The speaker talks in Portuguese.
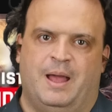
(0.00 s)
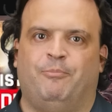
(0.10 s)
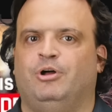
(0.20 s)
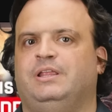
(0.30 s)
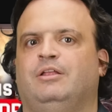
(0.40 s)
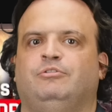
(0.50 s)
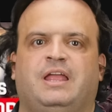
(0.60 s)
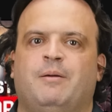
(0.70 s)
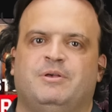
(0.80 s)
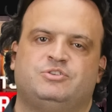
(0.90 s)
abordando
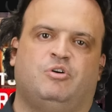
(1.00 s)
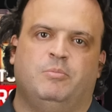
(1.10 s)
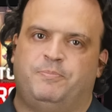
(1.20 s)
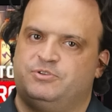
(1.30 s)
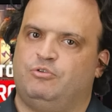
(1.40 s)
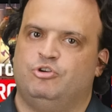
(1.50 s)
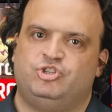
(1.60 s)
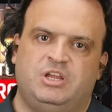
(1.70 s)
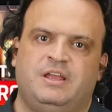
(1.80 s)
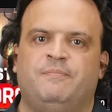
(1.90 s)
temas como
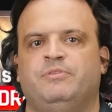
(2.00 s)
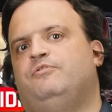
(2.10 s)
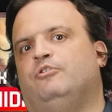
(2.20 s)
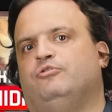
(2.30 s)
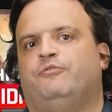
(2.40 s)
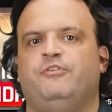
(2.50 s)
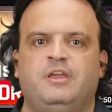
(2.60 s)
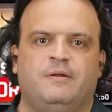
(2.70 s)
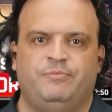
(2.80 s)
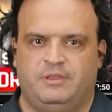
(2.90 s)
psicologia,
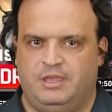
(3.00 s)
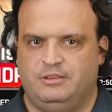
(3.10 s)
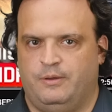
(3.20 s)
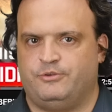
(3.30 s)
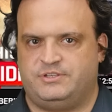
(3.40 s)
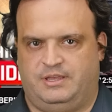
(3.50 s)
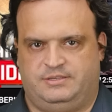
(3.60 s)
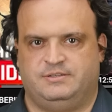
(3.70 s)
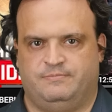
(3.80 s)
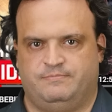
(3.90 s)
filosofia e neurociência.